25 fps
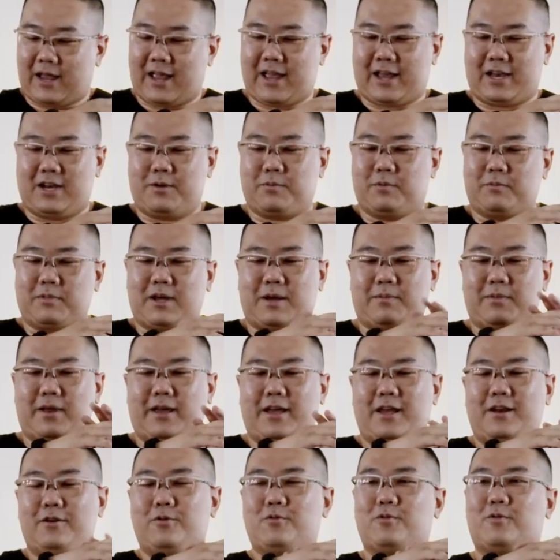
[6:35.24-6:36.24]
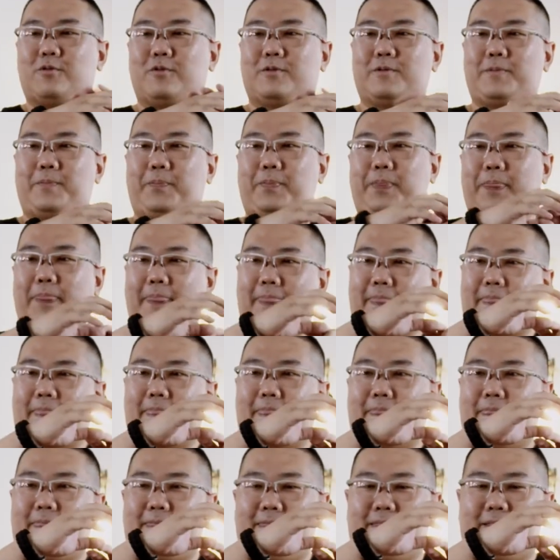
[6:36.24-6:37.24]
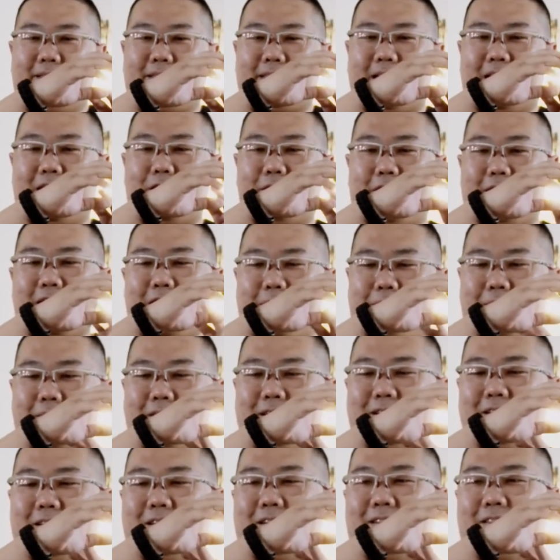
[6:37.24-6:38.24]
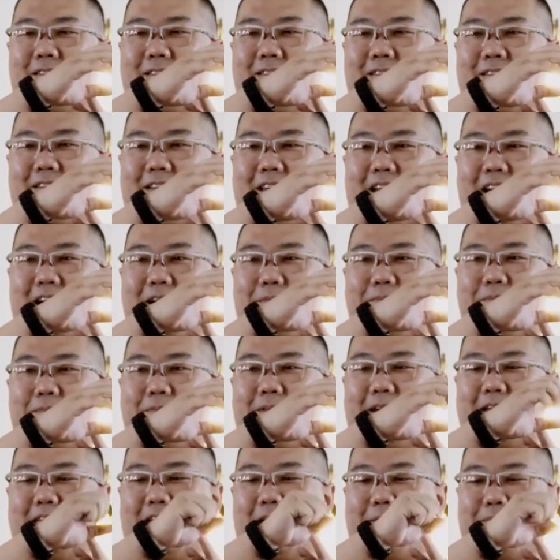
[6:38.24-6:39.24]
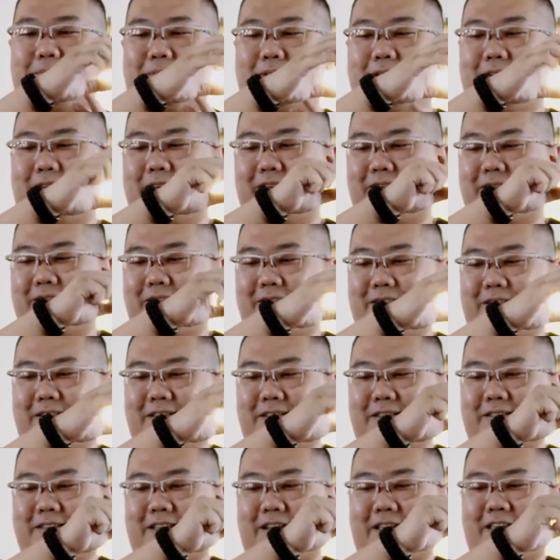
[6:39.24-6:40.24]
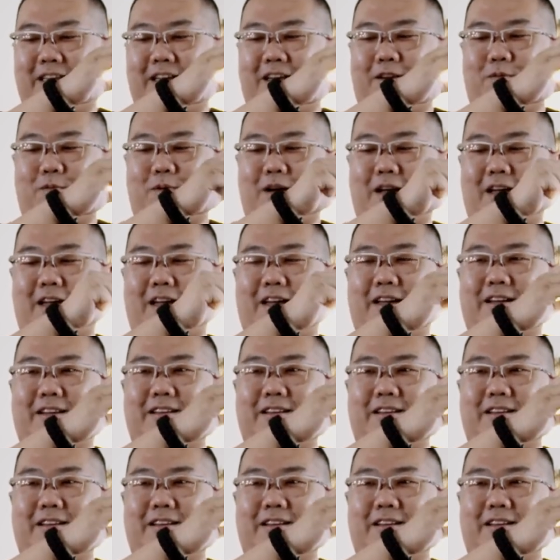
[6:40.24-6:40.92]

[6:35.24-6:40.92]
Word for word: อ่าเดี๋ยวผมทำอะไรให้ดู ถ้าเราขยับมือนะครับ ขยับมือ สังเกตว่า